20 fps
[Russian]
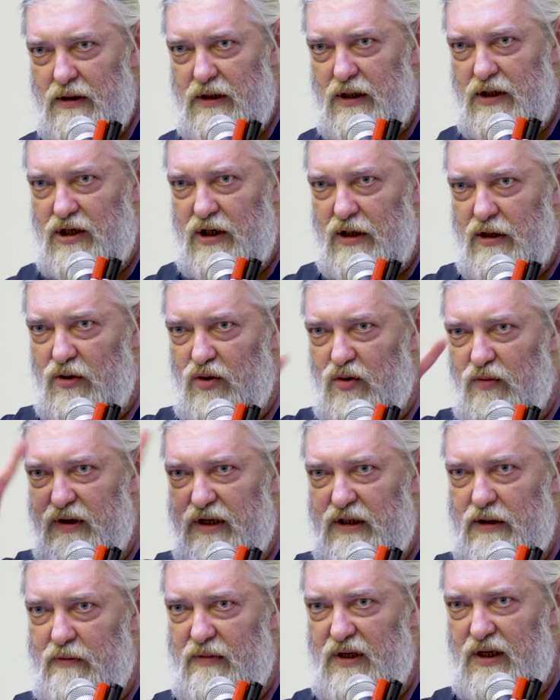Сначала
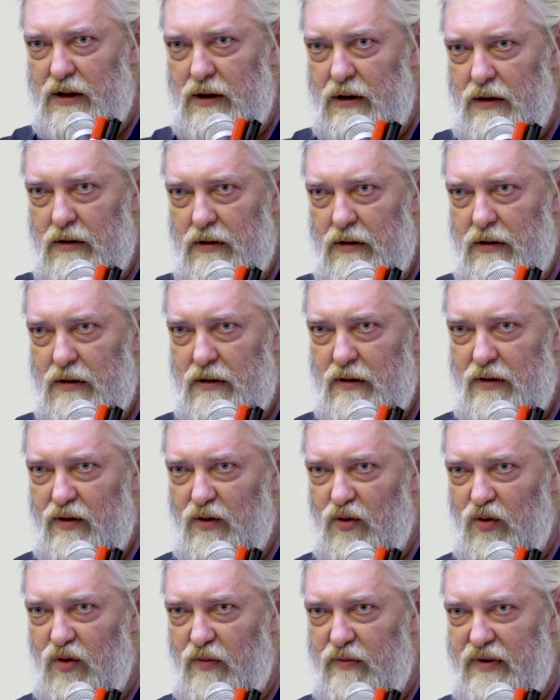образ мира,
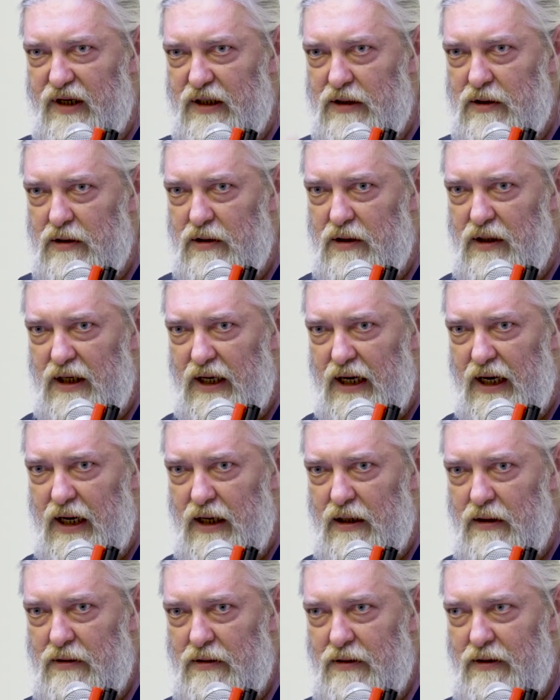образ
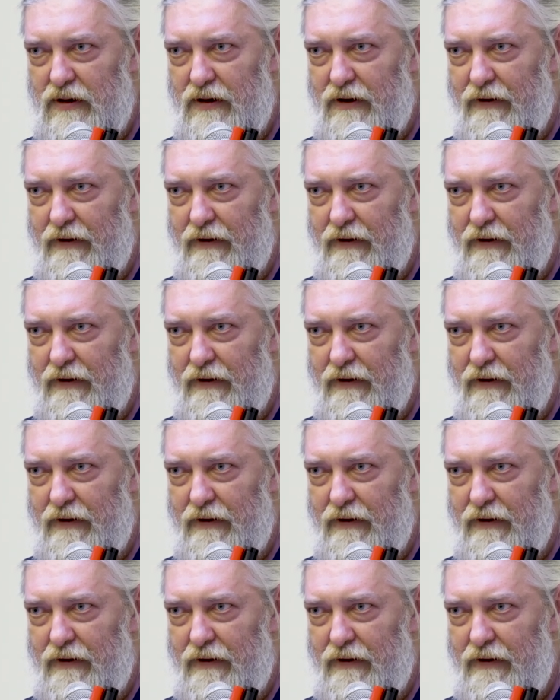я,